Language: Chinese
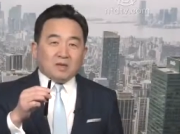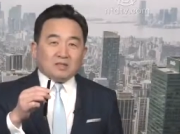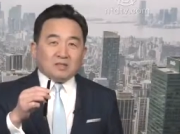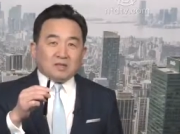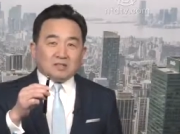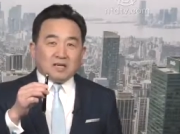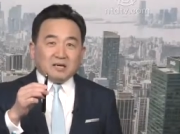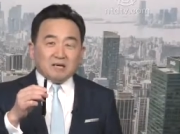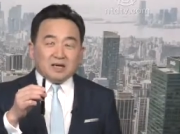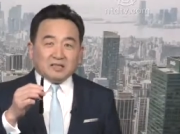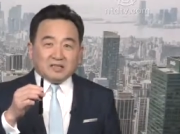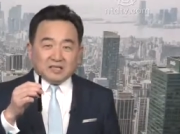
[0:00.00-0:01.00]
当这
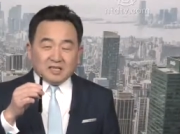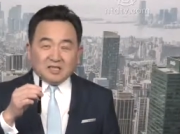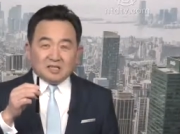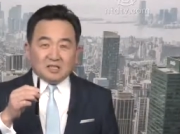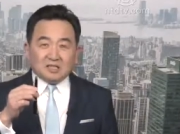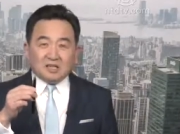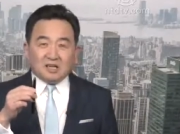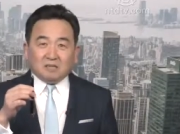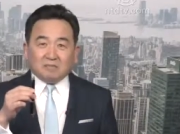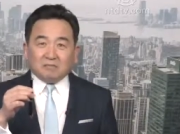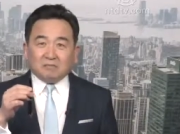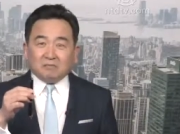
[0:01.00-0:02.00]
边的这一世的
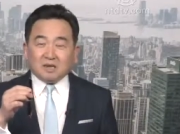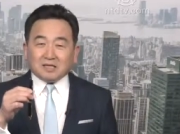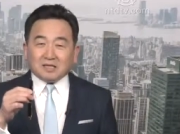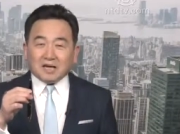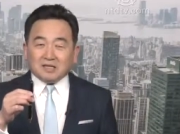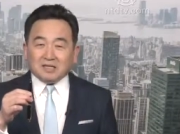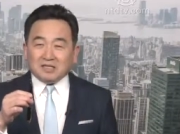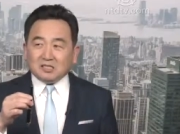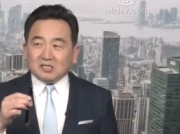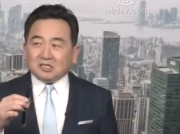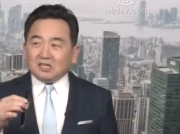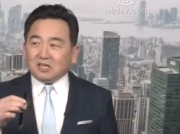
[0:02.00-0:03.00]
班禅离
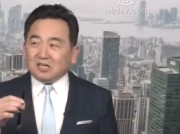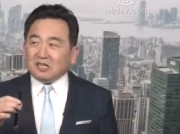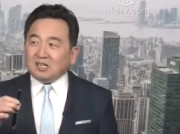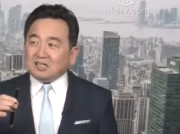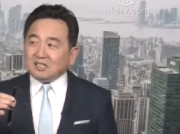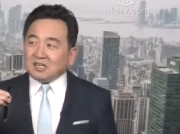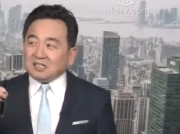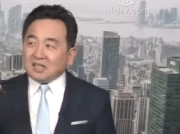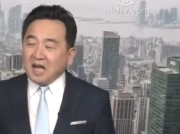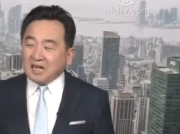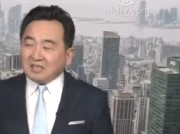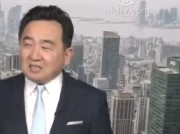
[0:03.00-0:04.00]
世了，在
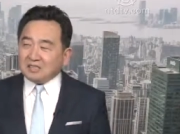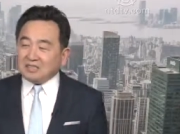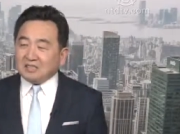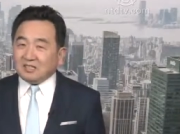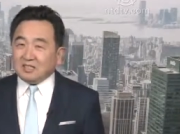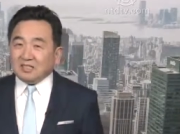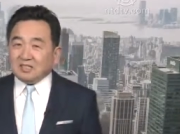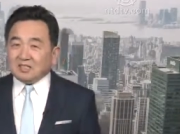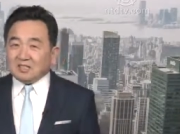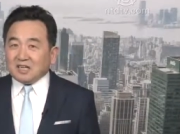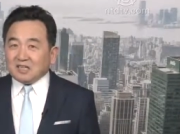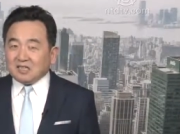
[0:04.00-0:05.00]
下一世的
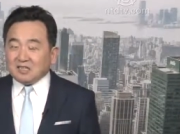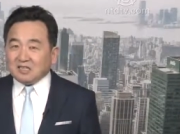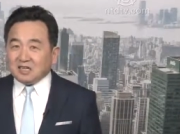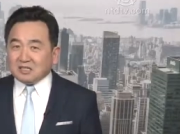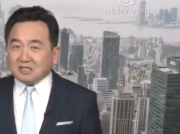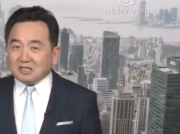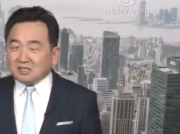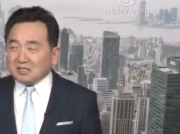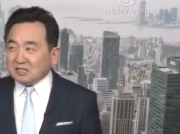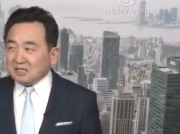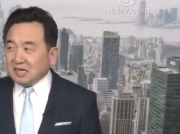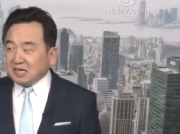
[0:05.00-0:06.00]
在相应的
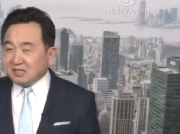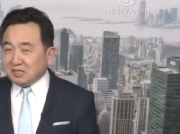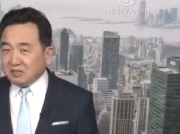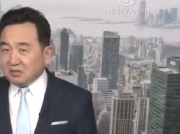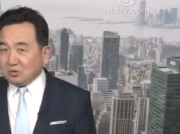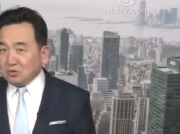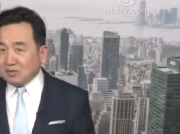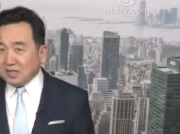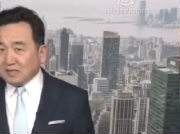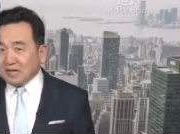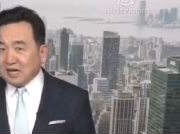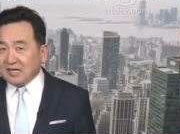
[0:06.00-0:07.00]
时间里出
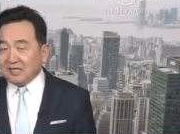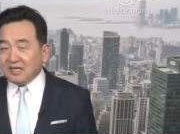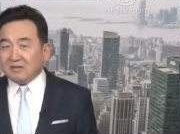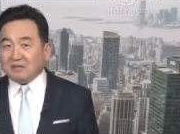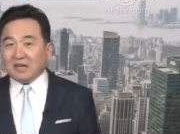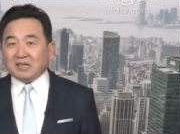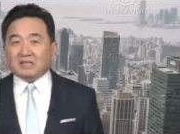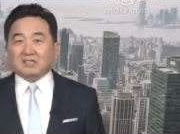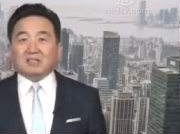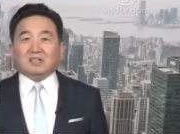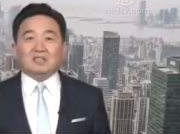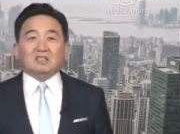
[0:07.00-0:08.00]
现在另外一
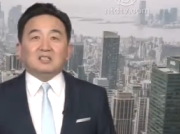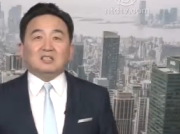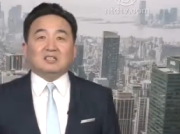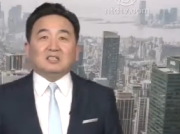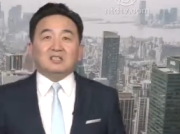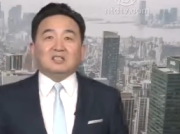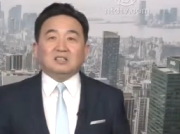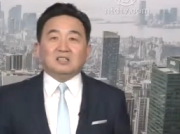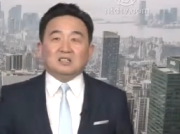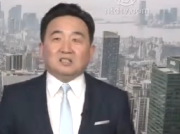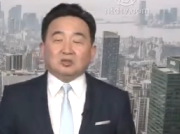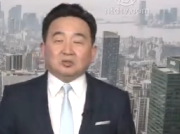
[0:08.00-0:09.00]
个
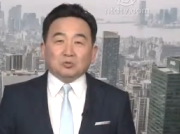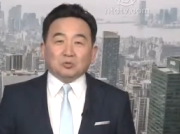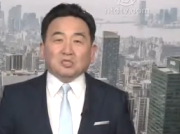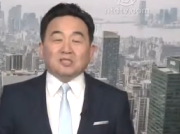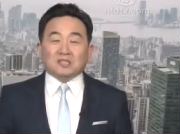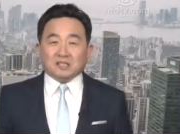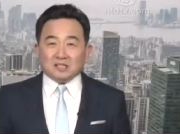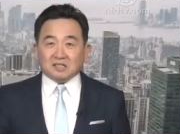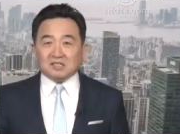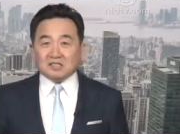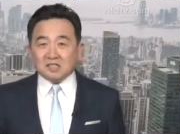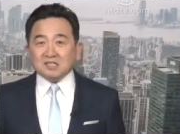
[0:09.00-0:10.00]
出生的婴
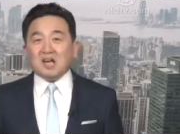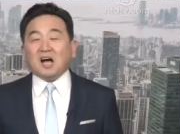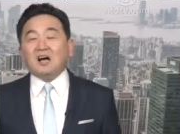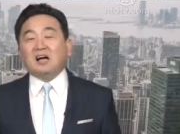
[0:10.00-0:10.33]
儿身上，